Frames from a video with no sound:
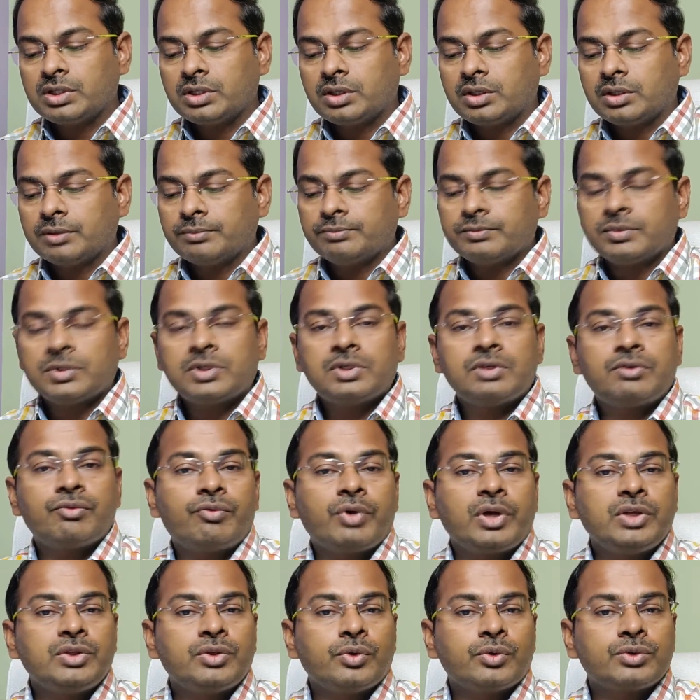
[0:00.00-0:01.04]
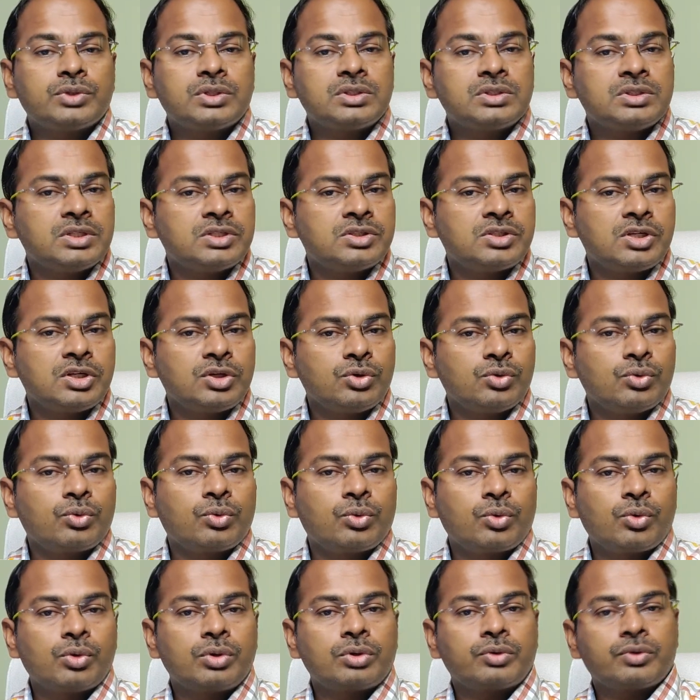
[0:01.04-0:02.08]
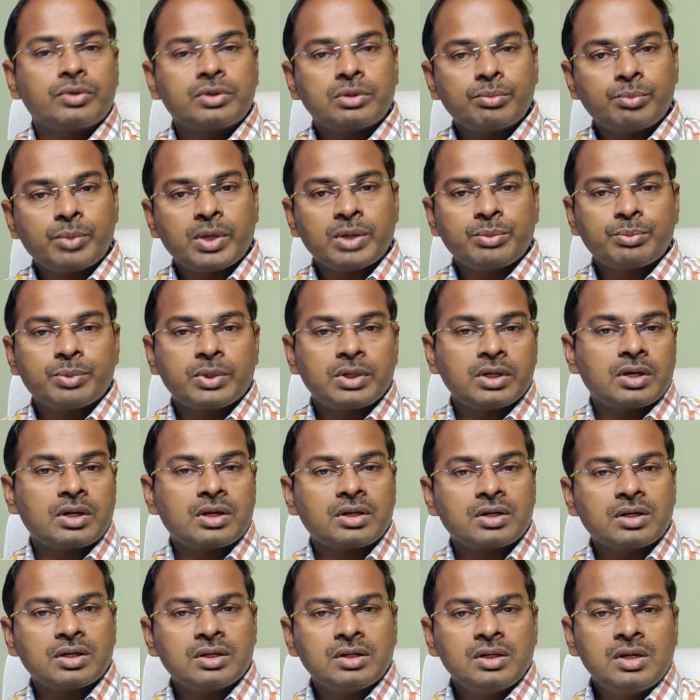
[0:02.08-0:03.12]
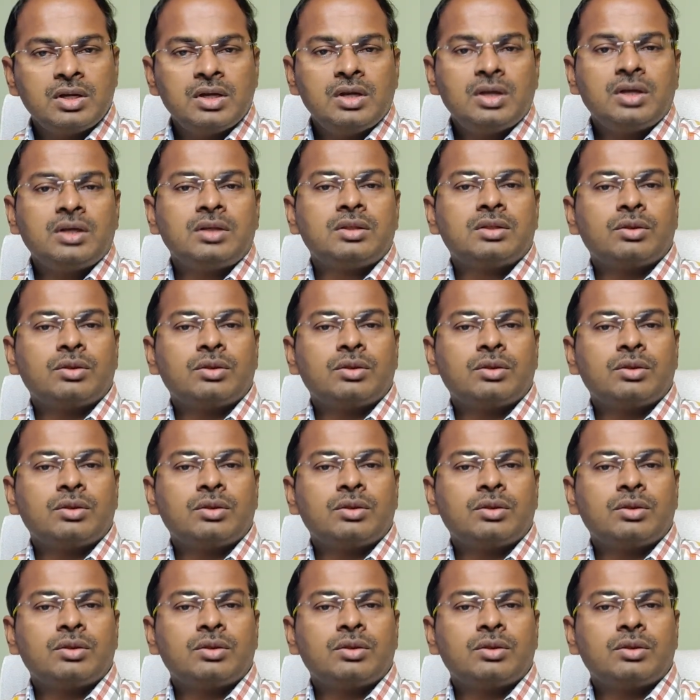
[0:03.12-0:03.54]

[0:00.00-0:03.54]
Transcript: டொமஸ்டிக்கு ஃபைவ் தௌசண்ட் சிக்ஸ்டி டூ க்ரோருக்கு வந்து பைக் பண்ணிக்கிறாங்க